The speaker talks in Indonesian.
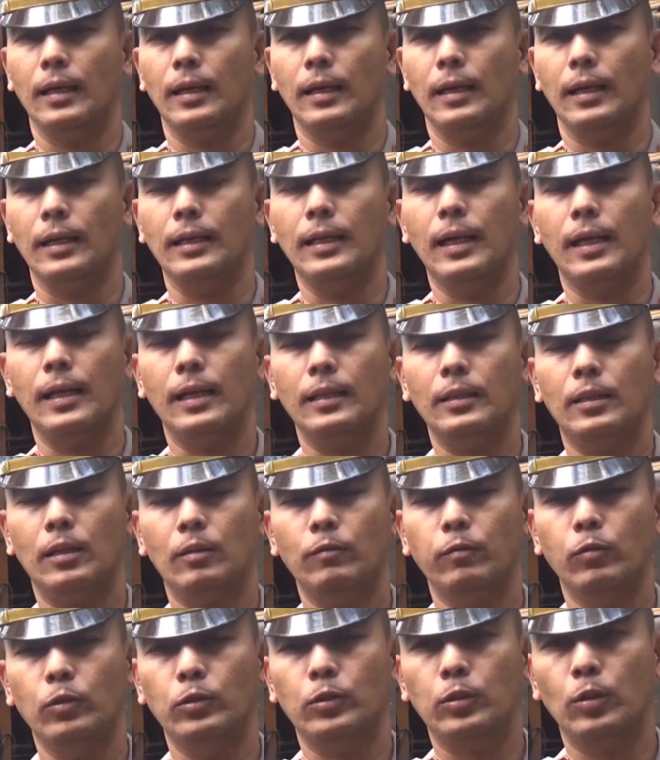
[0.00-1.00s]
Kendaraan
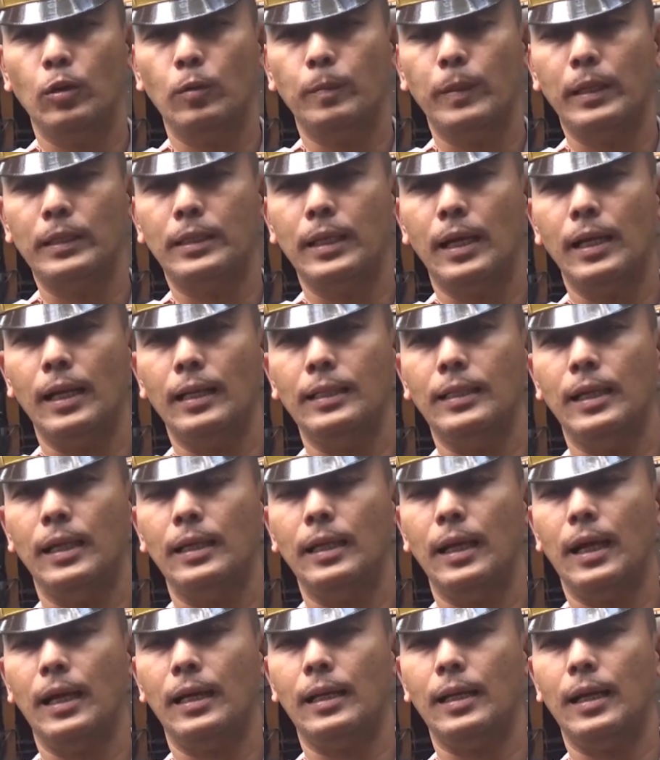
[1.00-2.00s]
truk fuso berjalan
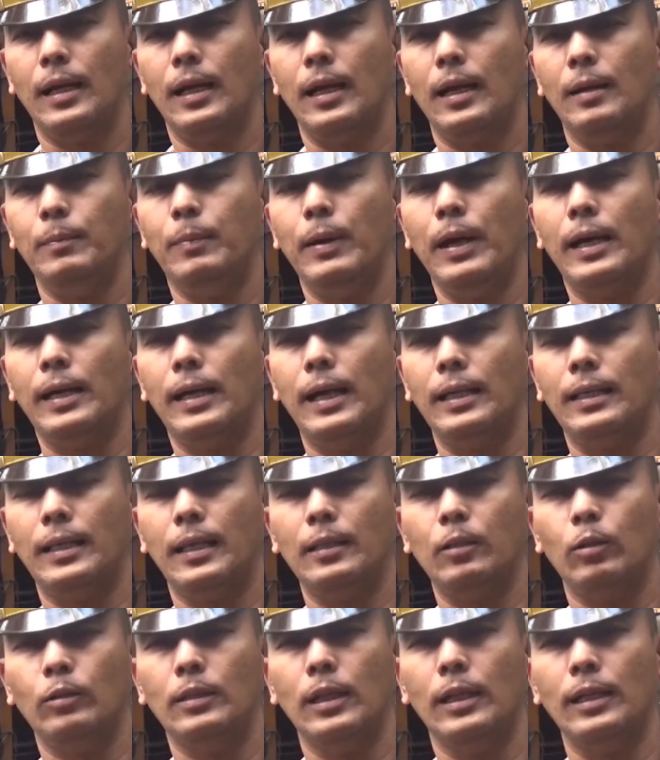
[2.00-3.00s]
dari arah barat
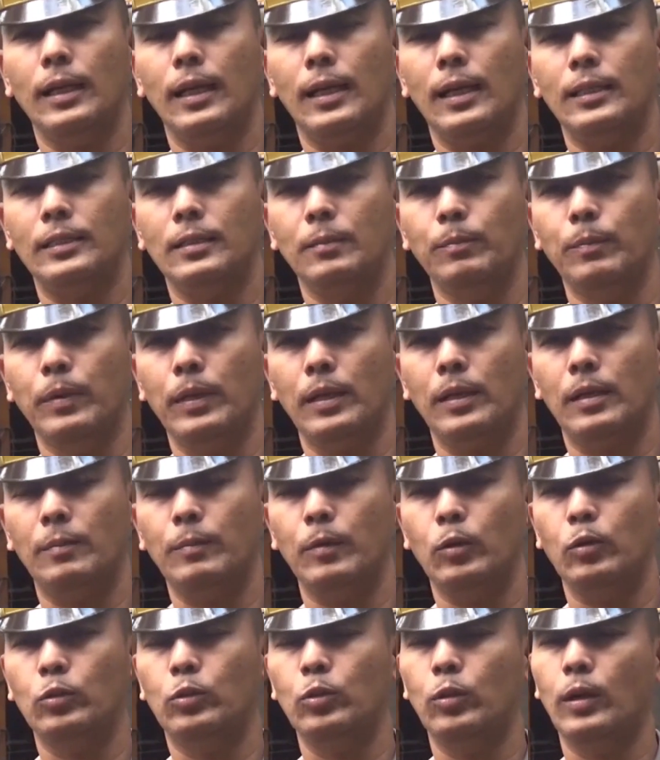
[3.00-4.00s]
atau dari arah Jember
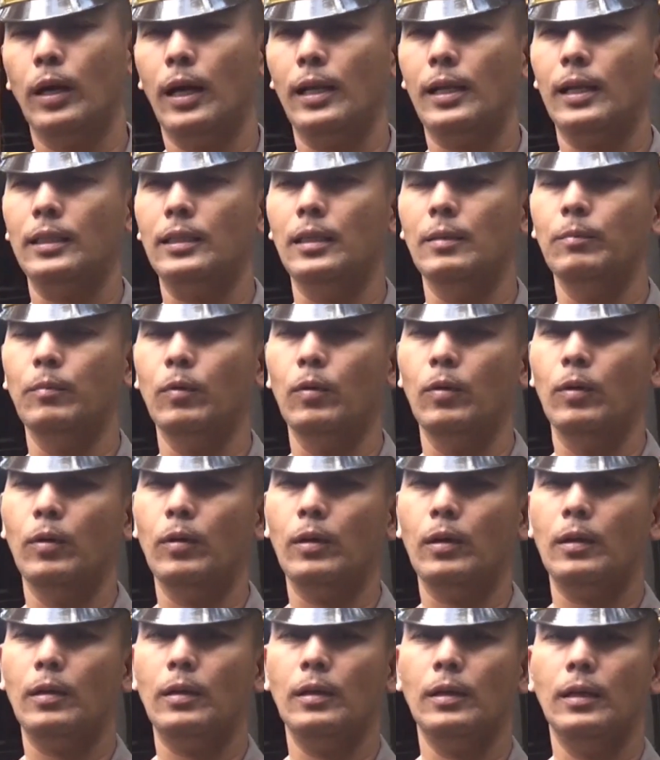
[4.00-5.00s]
menuju ke arah timur.